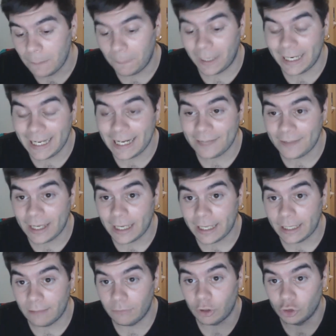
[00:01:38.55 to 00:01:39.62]
manera
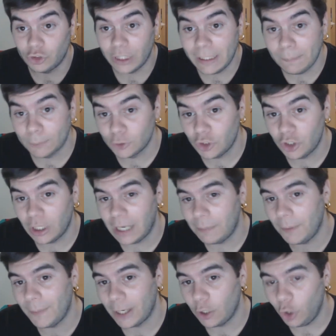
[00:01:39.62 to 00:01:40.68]
de conseguir
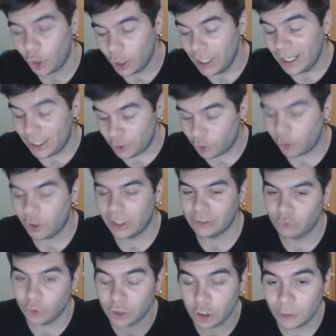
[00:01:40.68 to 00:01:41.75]
posicionarme mejor y yo creo que ha
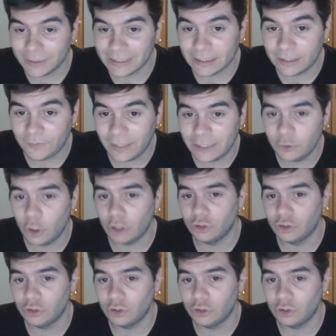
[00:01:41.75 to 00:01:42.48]
surtido bastante efecto,